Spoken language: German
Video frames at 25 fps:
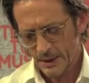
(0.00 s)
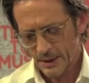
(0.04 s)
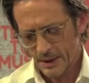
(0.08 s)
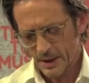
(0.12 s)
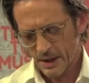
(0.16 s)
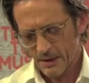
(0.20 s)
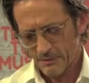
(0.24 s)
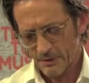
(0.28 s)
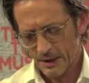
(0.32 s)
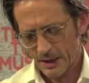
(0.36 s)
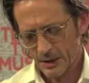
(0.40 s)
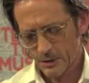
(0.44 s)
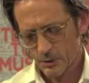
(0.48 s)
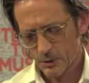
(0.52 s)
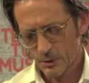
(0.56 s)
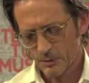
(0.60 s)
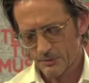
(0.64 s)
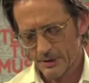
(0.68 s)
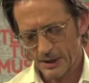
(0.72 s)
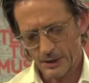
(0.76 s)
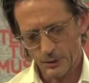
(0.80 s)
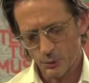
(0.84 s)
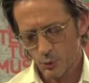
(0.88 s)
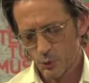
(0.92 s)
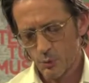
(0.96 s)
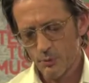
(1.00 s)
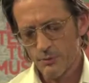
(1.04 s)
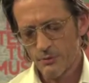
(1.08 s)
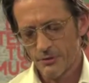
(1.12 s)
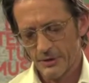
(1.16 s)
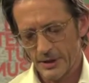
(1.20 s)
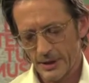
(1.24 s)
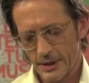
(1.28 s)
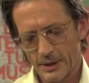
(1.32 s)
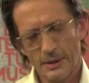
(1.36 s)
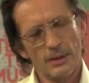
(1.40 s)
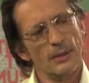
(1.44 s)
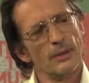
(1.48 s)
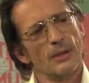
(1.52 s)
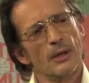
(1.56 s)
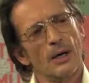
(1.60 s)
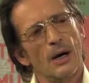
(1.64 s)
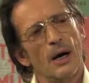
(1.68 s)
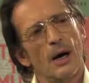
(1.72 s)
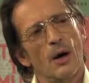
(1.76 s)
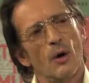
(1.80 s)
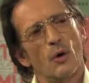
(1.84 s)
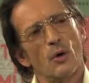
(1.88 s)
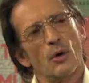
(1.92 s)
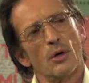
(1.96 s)
war ein, war ein Umweg
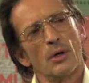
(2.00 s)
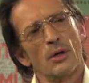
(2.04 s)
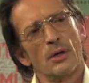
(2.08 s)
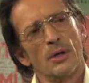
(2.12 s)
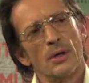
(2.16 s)
auch. Musste